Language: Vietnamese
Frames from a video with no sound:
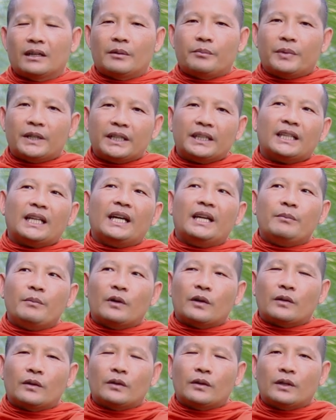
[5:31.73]
có phân tay
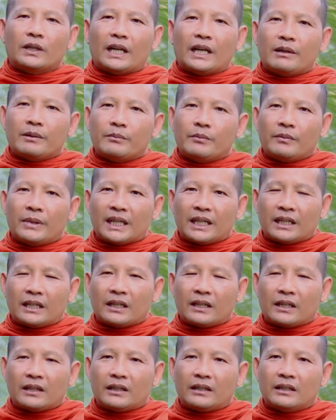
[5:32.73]
bọc cô đây mình
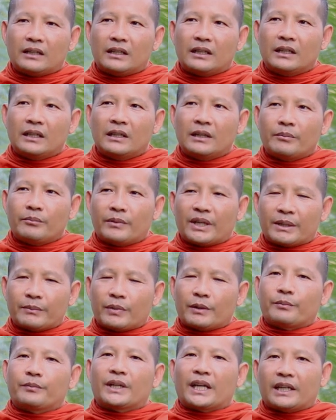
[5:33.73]
là mình
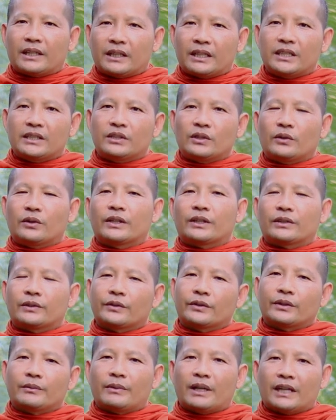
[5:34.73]
phải bắt tới cho được
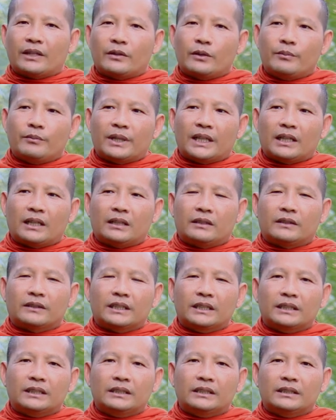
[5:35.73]
không mà cô mình
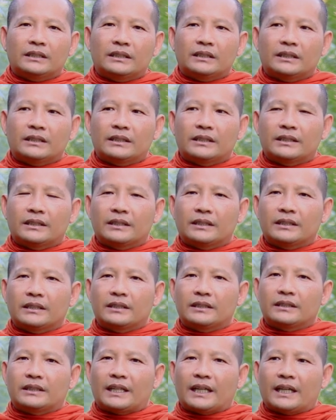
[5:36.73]
lọ nó
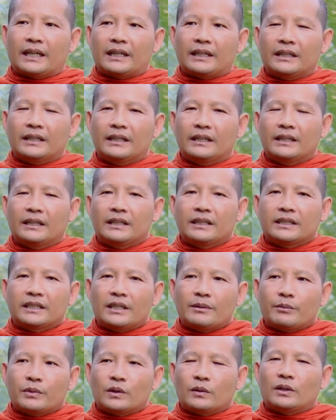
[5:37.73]
cứ tha
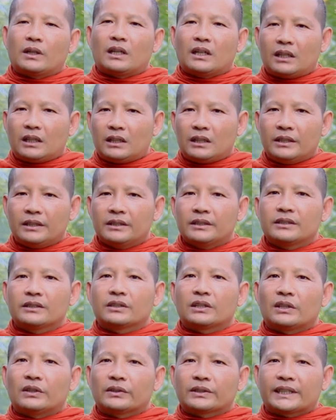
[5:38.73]
chia mình luôn lọ
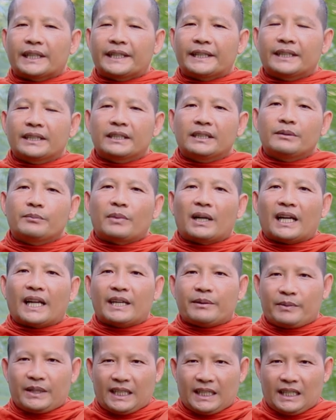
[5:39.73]
cho tới nó cứ
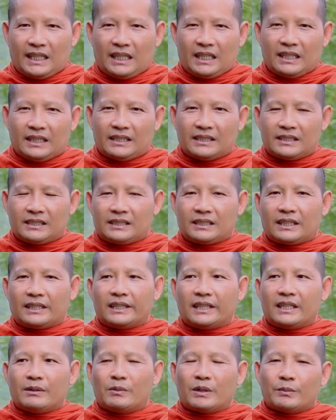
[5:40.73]
lại về kìa
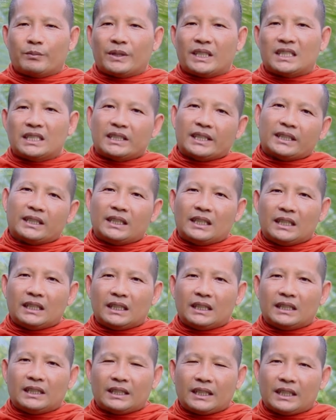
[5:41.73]
chẳng cái mình pin chặt cái
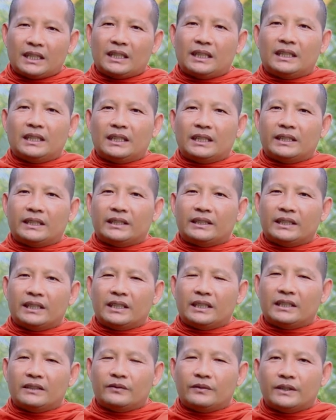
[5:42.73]
cái tên đi
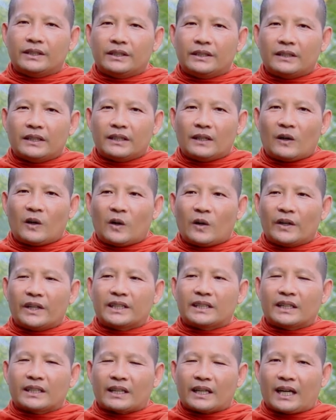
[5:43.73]
ấy thưa lọ
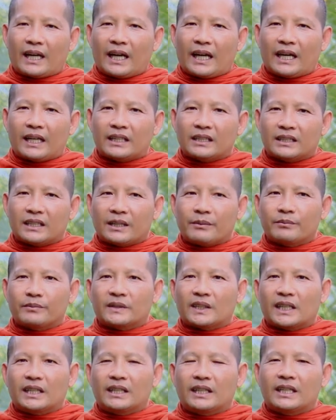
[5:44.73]
ấy tờ ai trăm
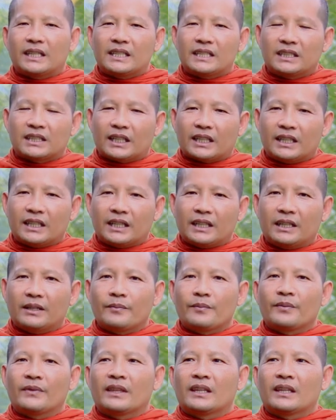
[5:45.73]
tư ấy chẳng á nó